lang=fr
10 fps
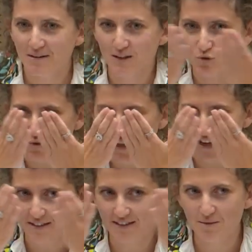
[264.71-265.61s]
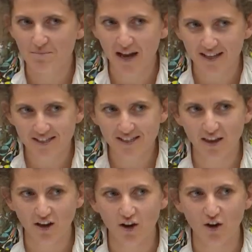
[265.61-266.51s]
Et donc on a des
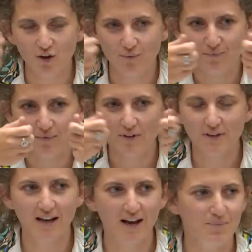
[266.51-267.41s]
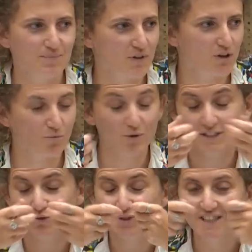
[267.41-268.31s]
masques, euh, de la, on
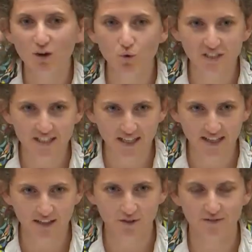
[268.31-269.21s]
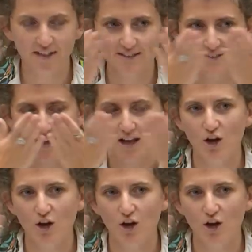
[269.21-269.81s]
dit, du nylon tiré en fait.